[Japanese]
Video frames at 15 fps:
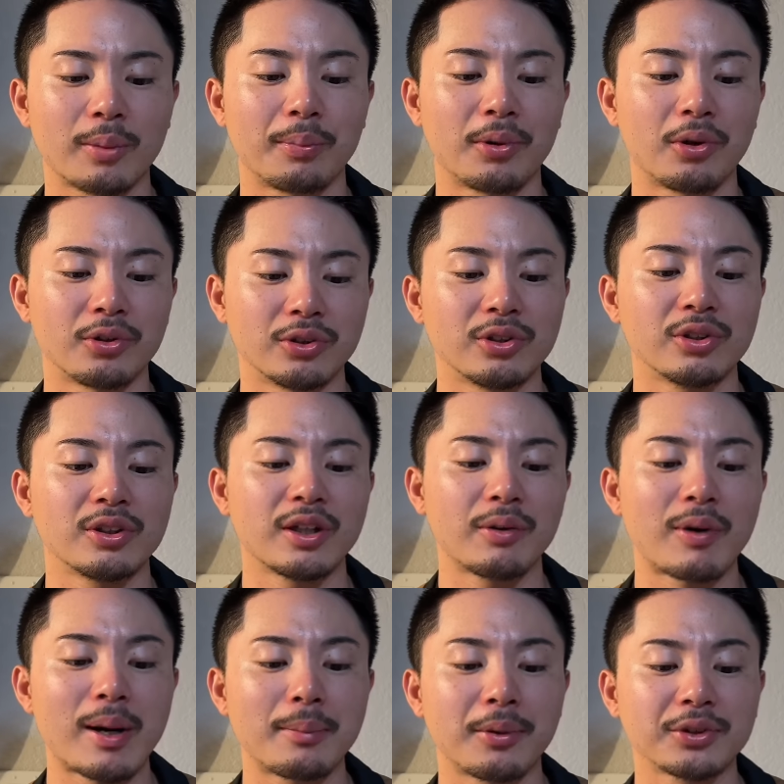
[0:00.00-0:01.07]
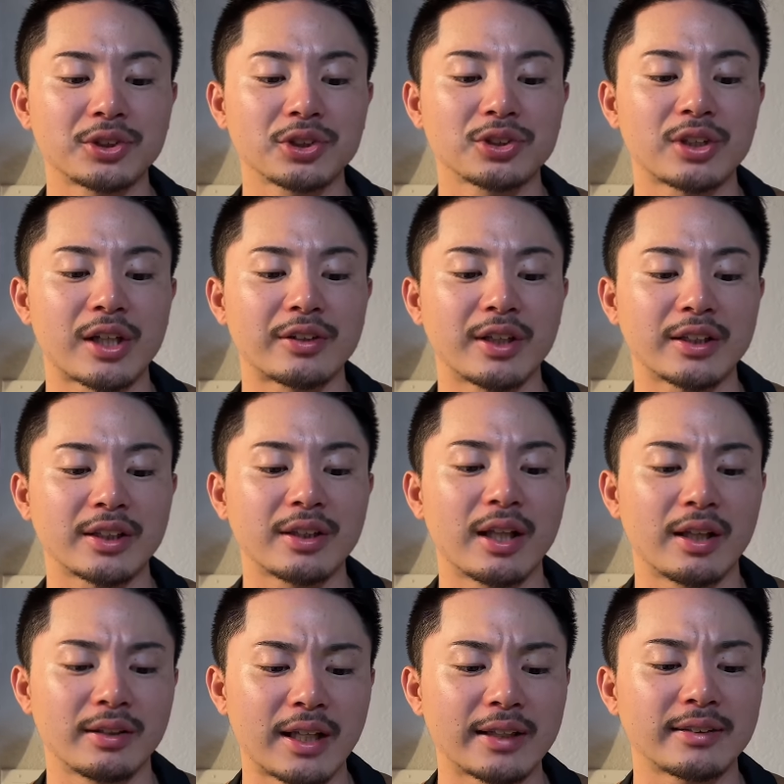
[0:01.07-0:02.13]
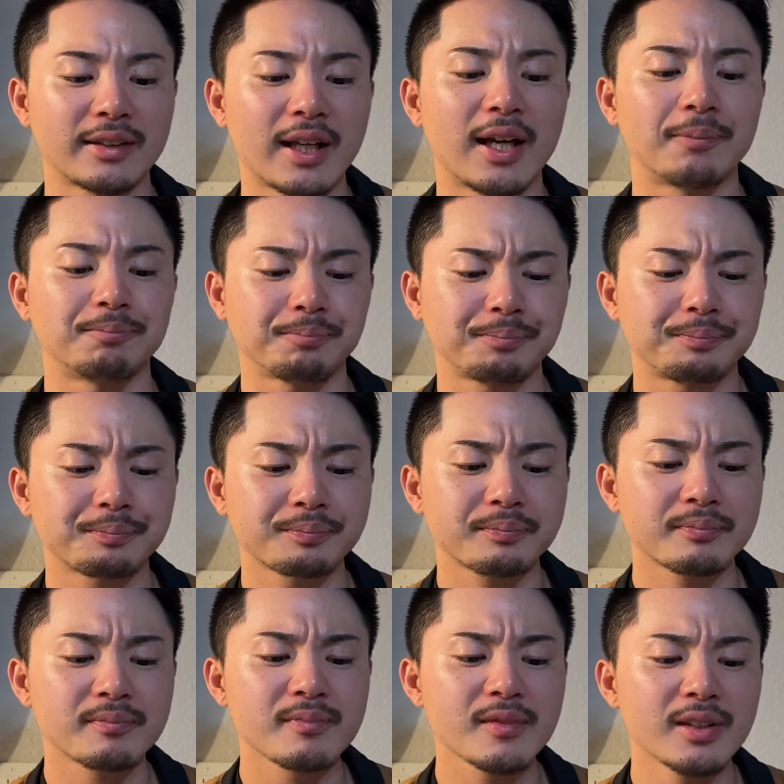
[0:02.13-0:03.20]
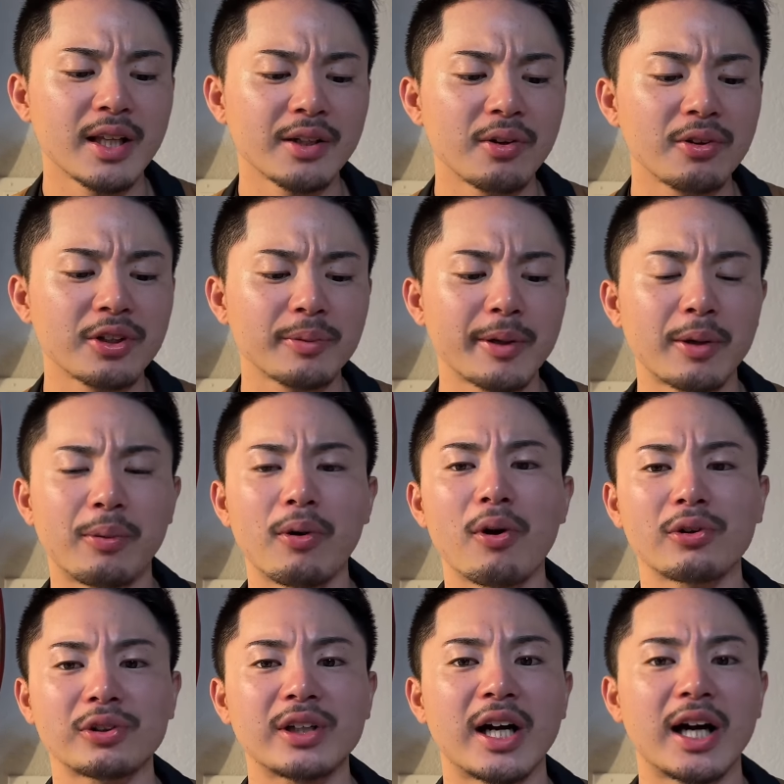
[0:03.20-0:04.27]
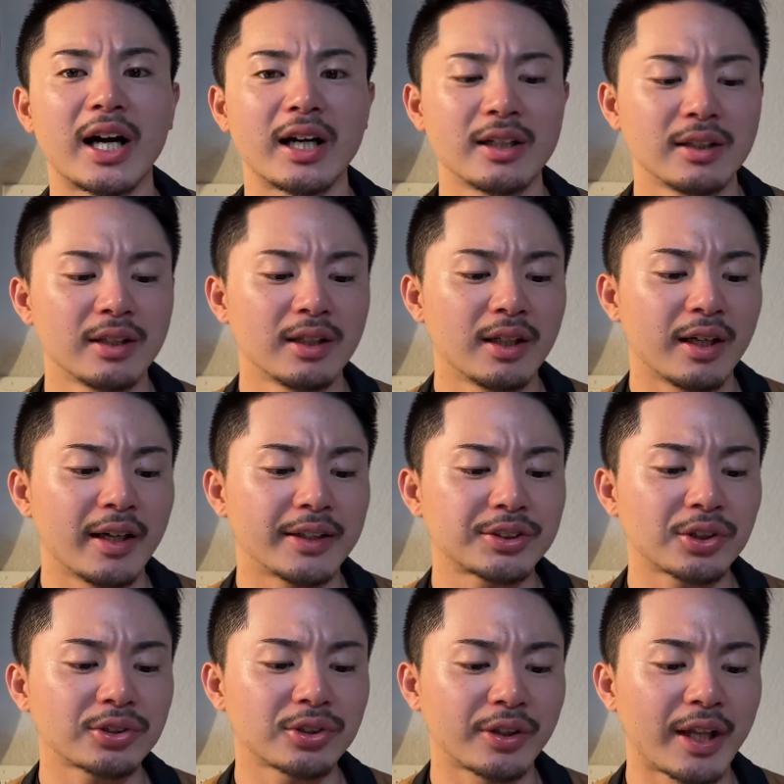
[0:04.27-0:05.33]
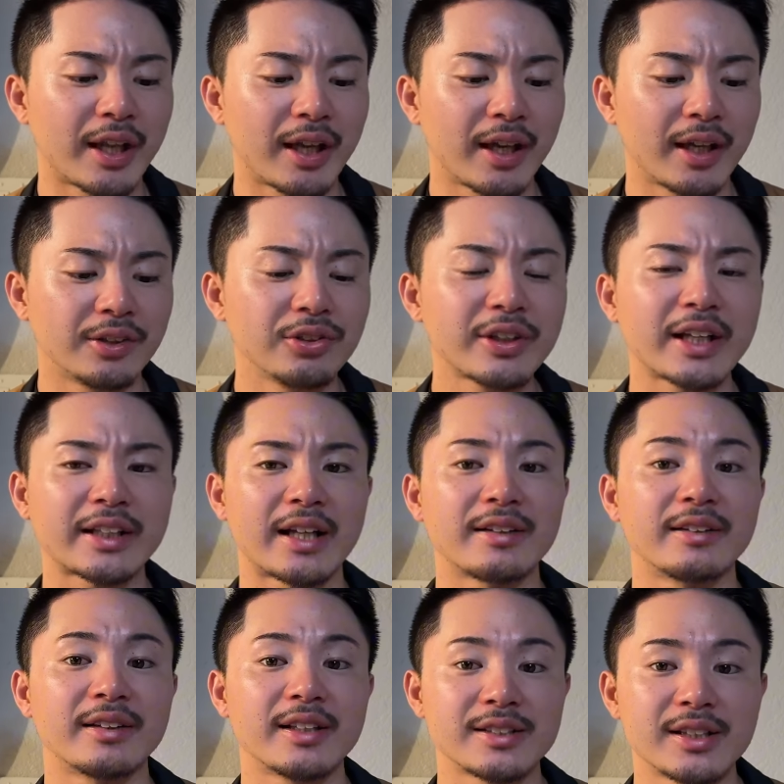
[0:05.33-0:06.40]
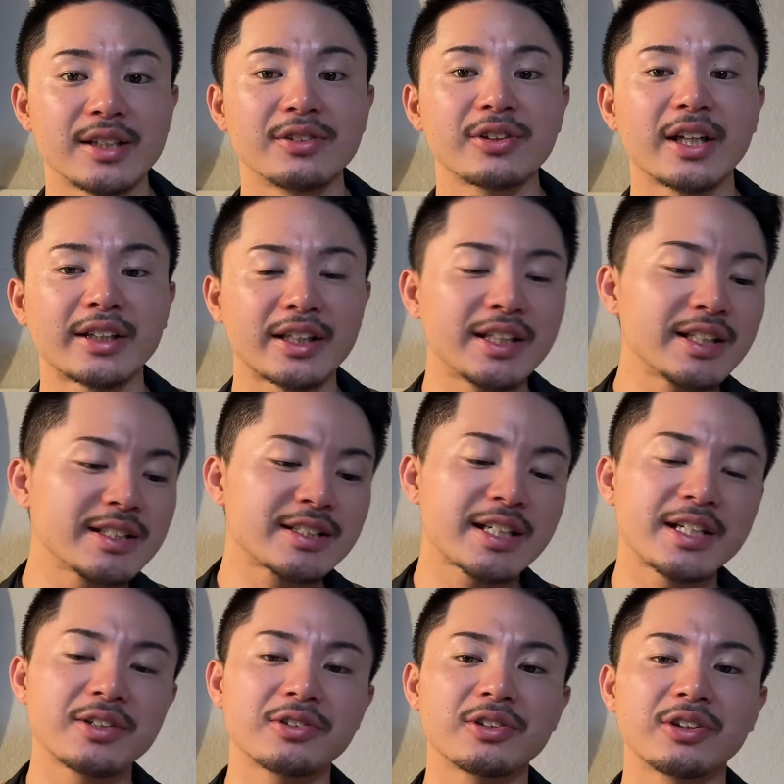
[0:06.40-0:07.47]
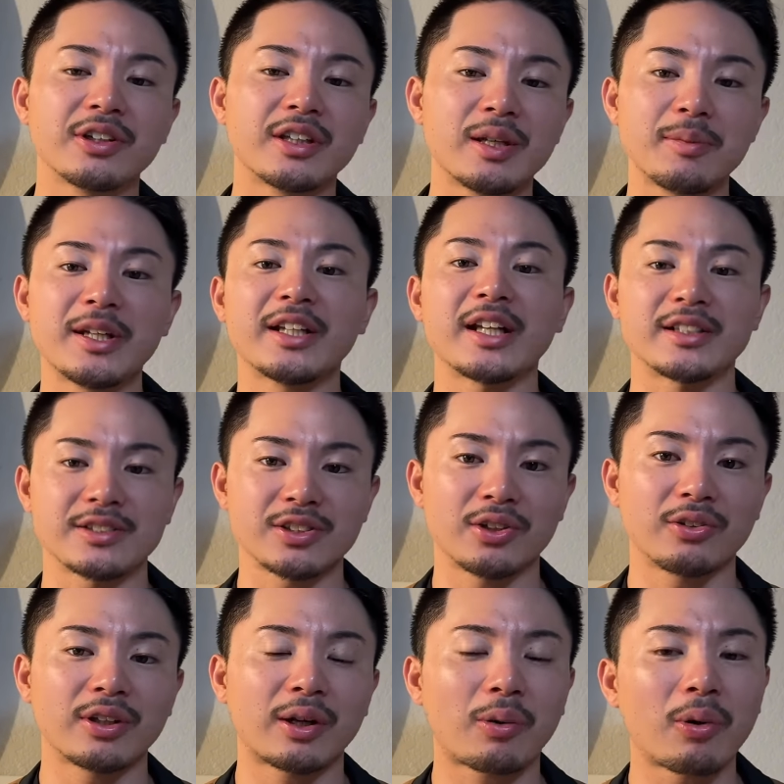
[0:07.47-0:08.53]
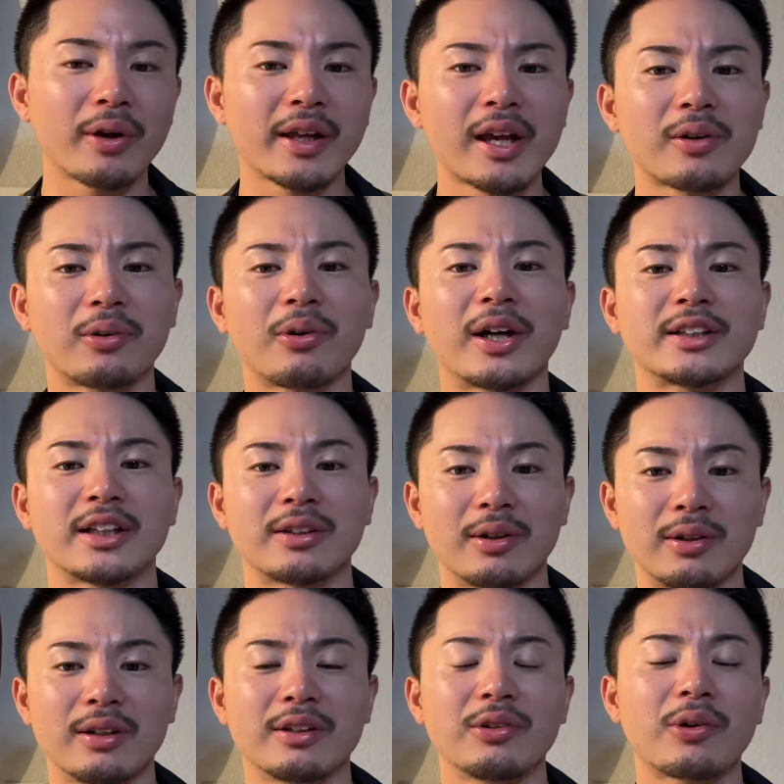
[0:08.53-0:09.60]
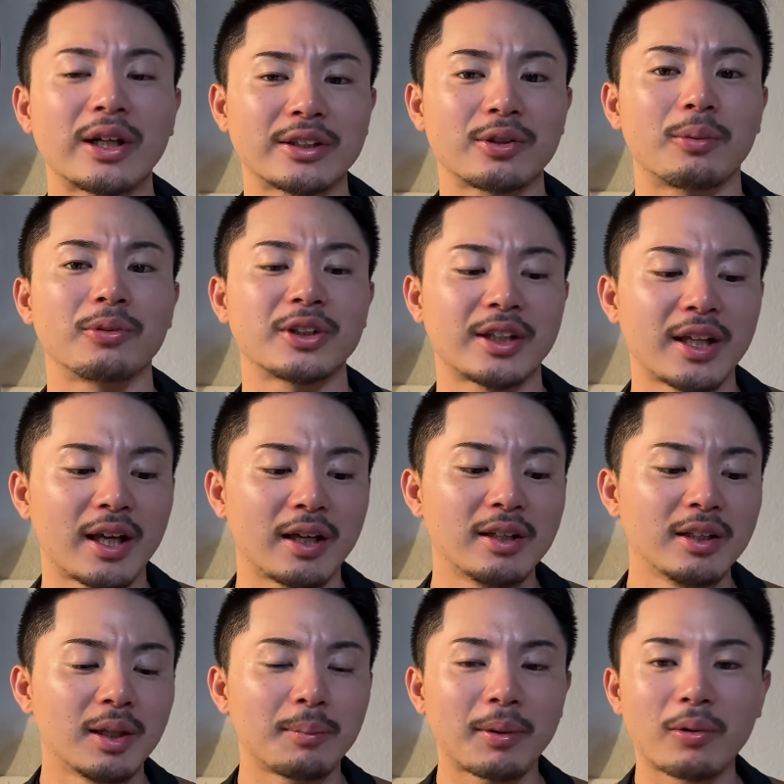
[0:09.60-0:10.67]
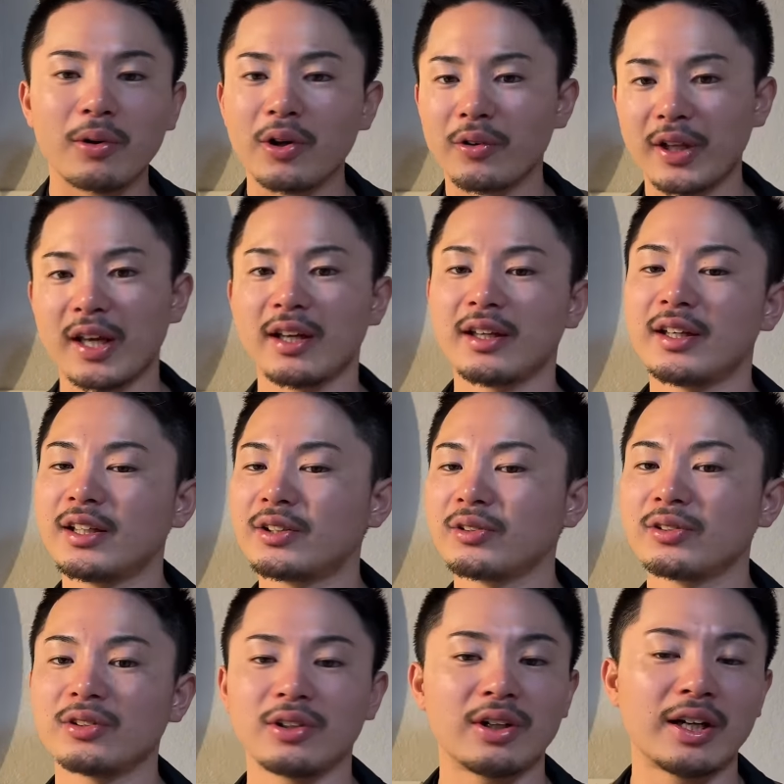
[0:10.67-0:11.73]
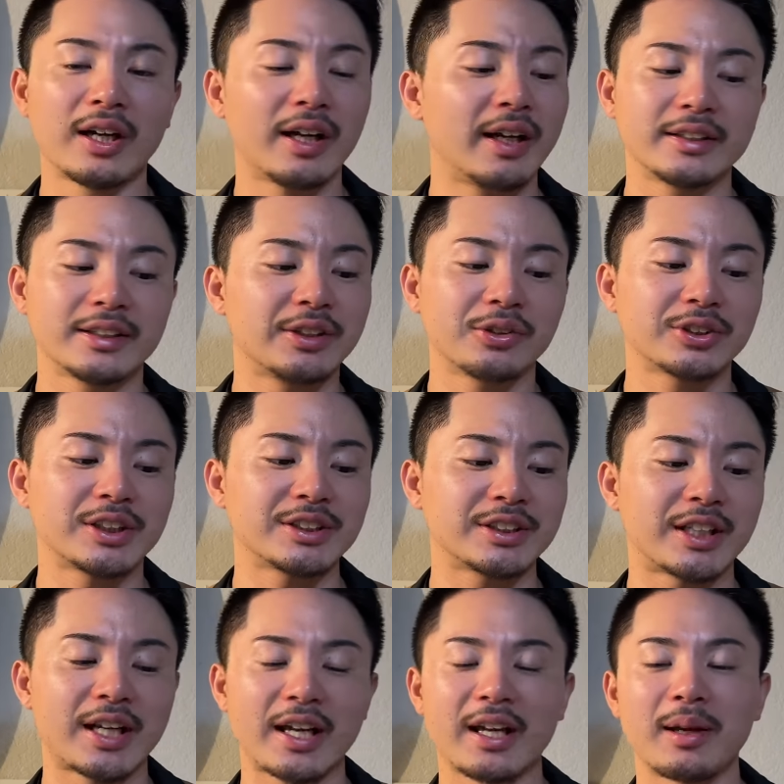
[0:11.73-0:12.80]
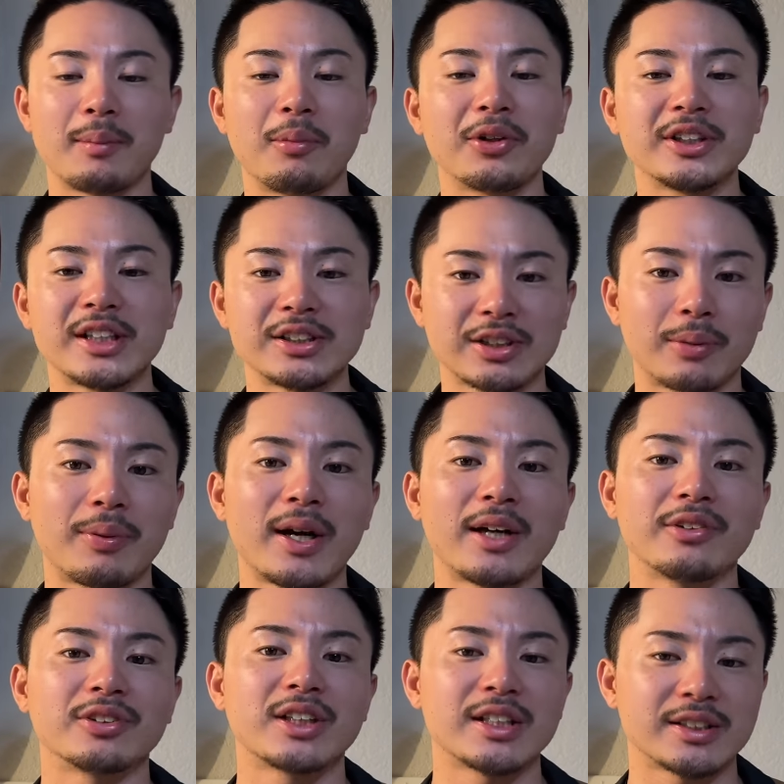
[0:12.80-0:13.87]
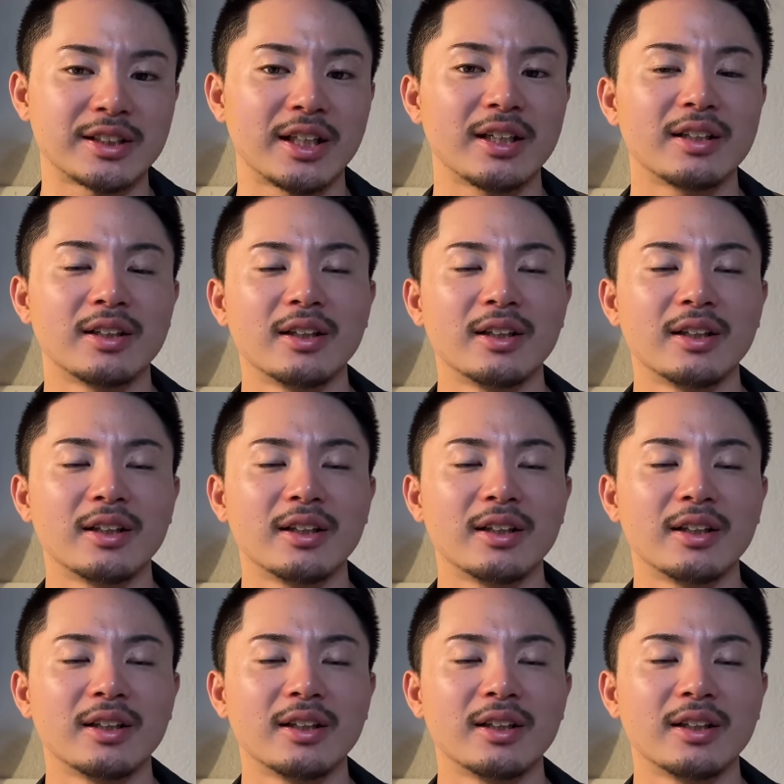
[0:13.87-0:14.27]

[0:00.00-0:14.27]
ボール、で、ワンボールツーストライクになって、なってで、4球目のフォークが、えちょっとね、え抜けたんですね。抜けてインサイド気味に来たんですよ。で、これ結構良かったと、良かったと思ってて、まこれをね、伊藤、あ伊藤選手じゃない、え森選手がファール打ったんですね。